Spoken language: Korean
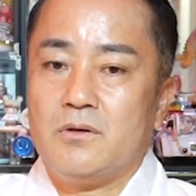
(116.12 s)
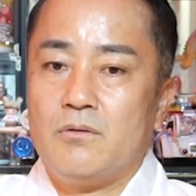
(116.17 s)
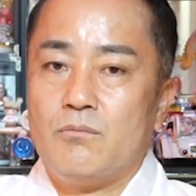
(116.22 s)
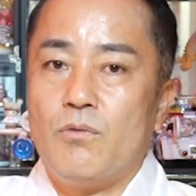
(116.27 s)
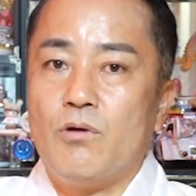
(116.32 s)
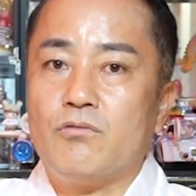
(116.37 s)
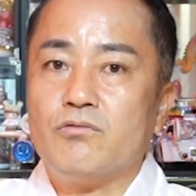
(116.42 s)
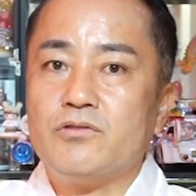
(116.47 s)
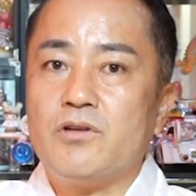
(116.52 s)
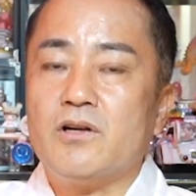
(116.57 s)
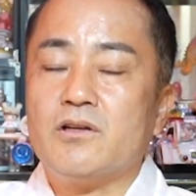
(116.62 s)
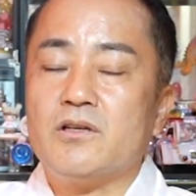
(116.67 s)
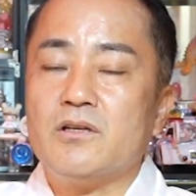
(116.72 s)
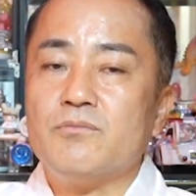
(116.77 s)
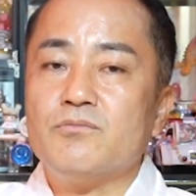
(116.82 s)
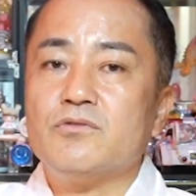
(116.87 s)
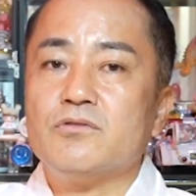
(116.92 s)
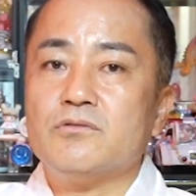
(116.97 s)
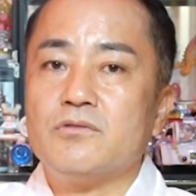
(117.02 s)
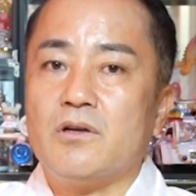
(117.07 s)
먹고 살기
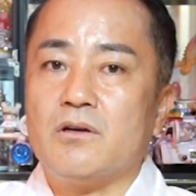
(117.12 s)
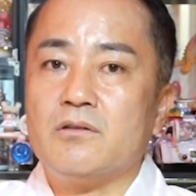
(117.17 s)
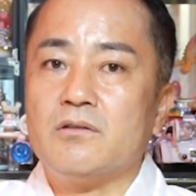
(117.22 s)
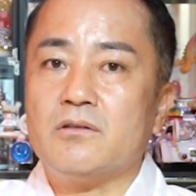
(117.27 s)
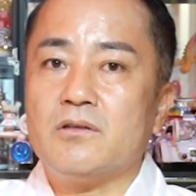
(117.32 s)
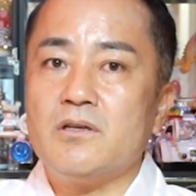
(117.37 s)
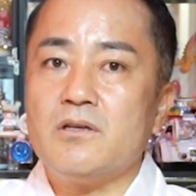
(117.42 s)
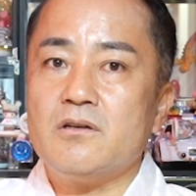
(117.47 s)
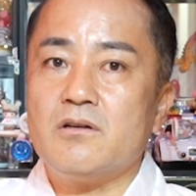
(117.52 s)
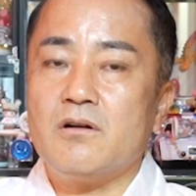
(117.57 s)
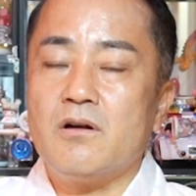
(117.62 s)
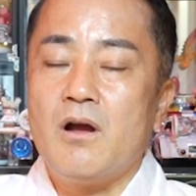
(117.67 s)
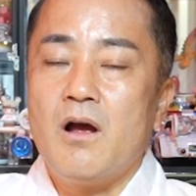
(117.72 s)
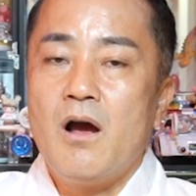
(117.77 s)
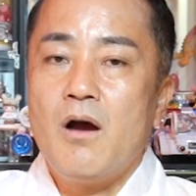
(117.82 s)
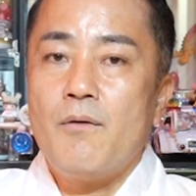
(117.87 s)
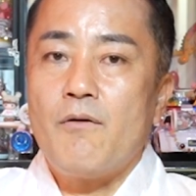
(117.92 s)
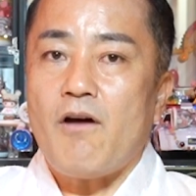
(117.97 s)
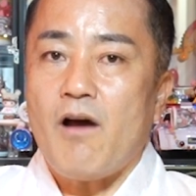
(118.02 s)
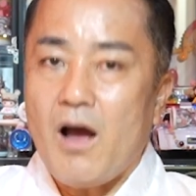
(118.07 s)
힘든데 그 끼를
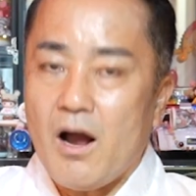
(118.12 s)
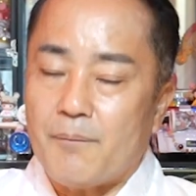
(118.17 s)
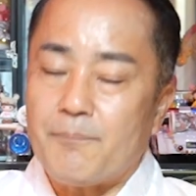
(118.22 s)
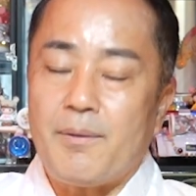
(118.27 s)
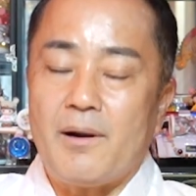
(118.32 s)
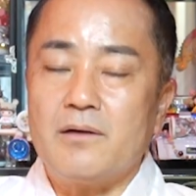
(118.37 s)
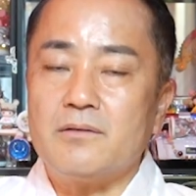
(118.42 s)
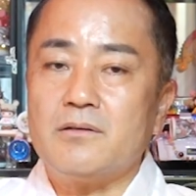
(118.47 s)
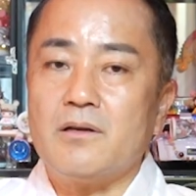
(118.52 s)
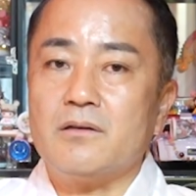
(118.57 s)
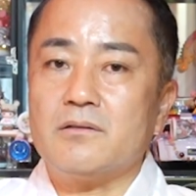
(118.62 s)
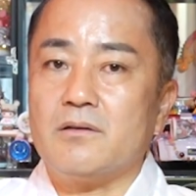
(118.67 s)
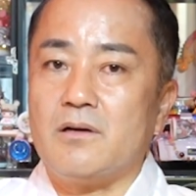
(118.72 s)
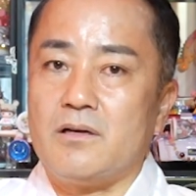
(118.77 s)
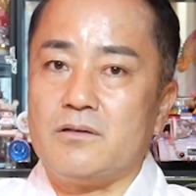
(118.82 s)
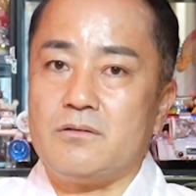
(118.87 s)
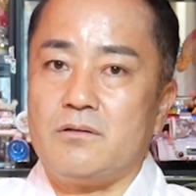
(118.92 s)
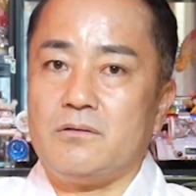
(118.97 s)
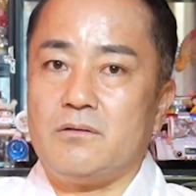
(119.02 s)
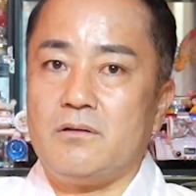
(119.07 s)
확 발산을
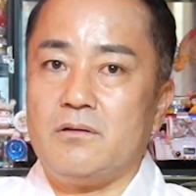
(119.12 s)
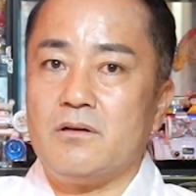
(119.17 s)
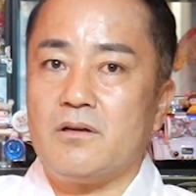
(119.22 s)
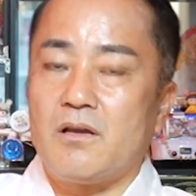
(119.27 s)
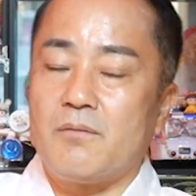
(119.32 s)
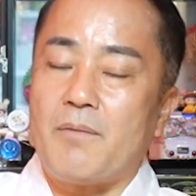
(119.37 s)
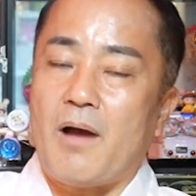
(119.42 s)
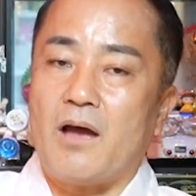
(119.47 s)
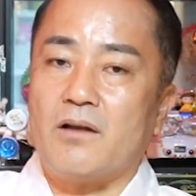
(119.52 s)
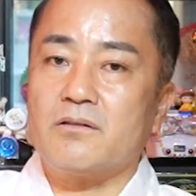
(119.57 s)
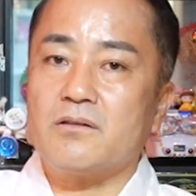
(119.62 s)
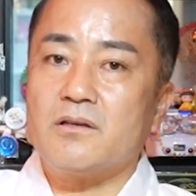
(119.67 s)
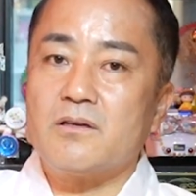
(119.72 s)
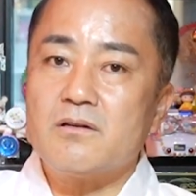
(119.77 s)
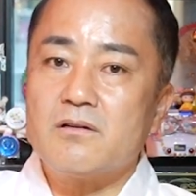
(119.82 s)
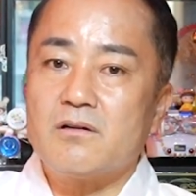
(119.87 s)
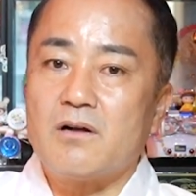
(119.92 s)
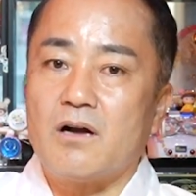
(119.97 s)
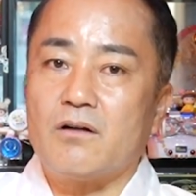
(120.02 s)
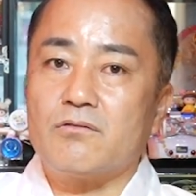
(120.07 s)
하셔야 돼. 이렇게 많은
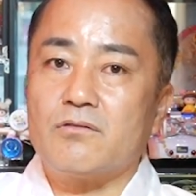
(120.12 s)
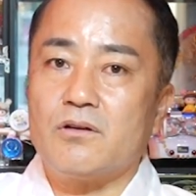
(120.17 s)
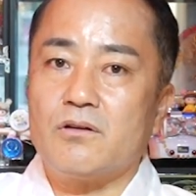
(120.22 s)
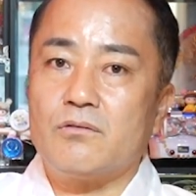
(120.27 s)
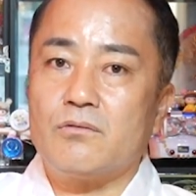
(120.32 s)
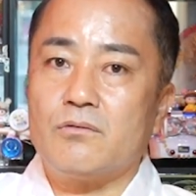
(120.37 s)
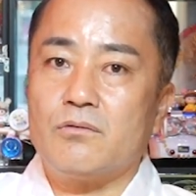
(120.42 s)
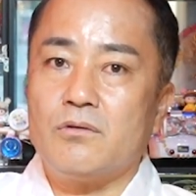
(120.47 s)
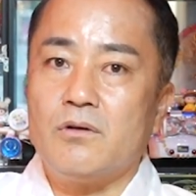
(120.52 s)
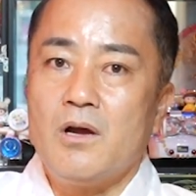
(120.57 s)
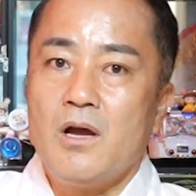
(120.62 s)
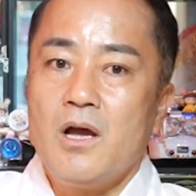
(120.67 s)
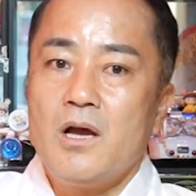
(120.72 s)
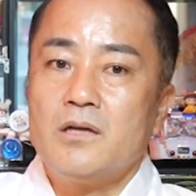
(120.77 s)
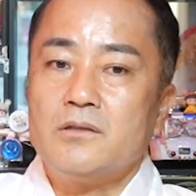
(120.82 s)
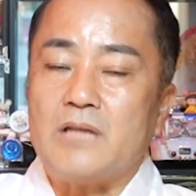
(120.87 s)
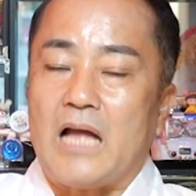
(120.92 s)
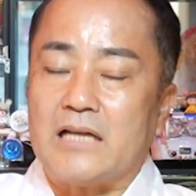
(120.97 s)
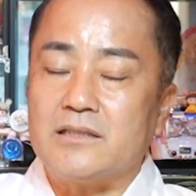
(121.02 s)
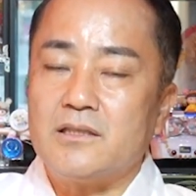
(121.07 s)
끼를 갖고 있고
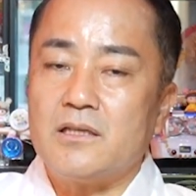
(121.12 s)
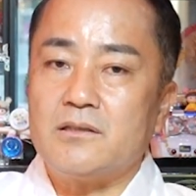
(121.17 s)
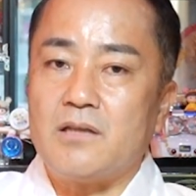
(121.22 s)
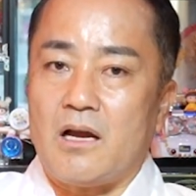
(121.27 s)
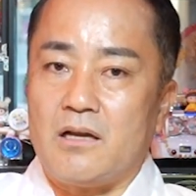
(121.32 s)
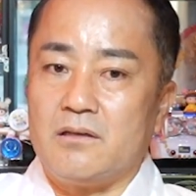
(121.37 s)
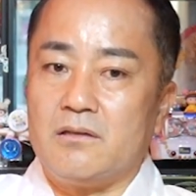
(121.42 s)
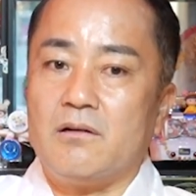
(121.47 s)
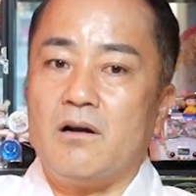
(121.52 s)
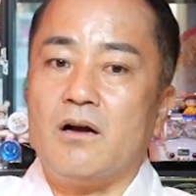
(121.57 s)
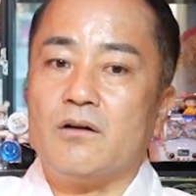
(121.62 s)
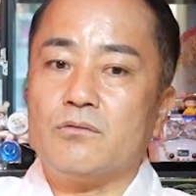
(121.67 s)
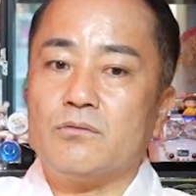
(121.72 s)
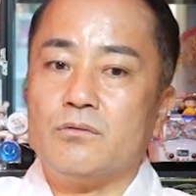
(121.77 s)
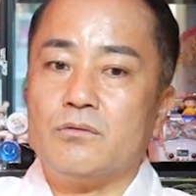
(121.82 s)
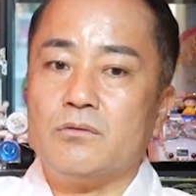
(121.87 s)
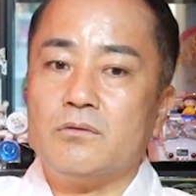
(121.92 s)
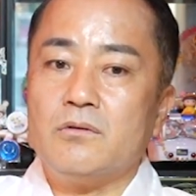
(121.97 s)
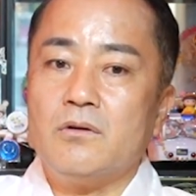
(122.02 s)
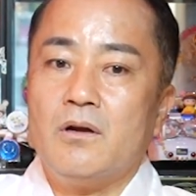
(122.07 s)

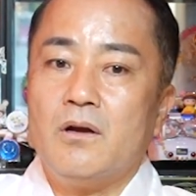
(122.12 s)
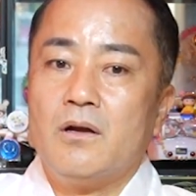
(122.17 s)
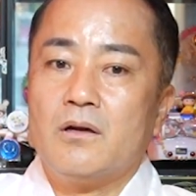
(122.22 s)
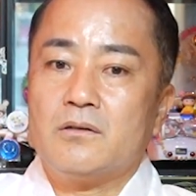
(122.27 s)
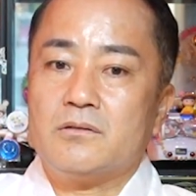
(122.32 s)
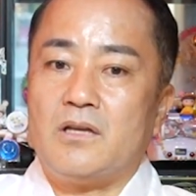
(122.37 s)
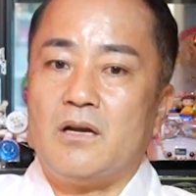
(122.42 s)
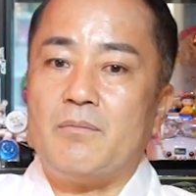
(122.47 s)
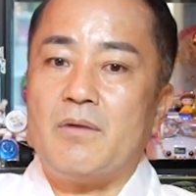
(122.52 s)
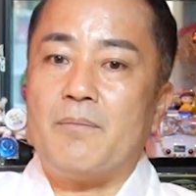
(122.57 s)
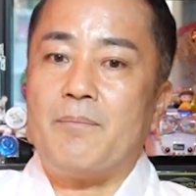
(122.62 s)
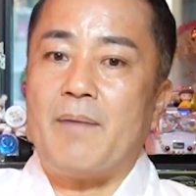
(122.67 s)
다재다능하고 그다음에